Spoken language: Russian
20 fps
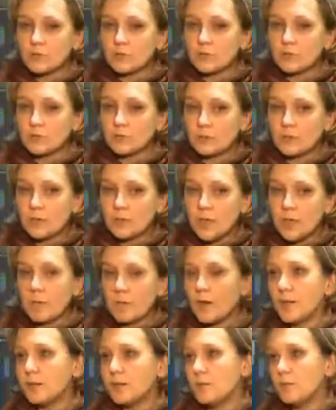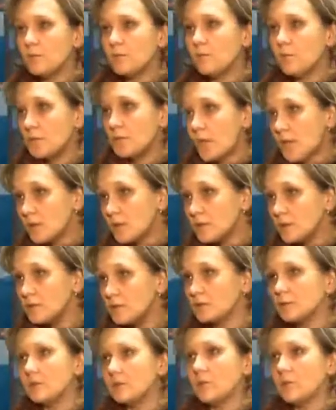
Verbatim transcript: что необходимо менять э,